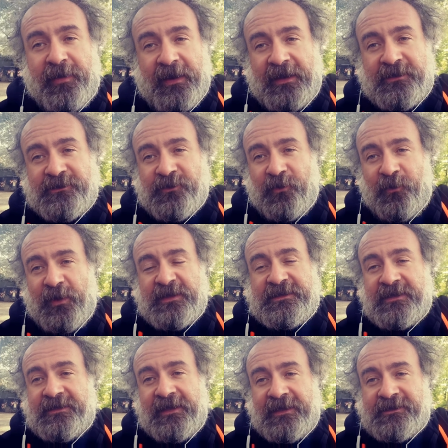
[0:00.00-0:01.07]
preso
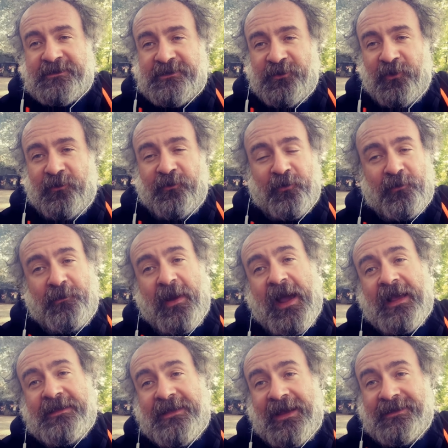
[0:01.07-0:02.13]
questa direzione
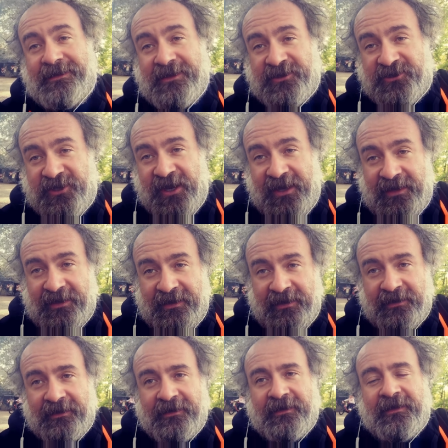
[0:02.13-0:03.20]
ormai da
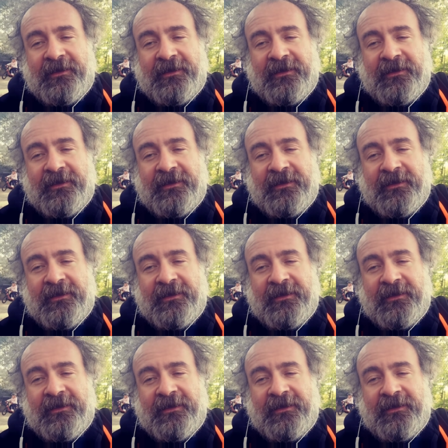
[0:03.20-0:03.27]
decenni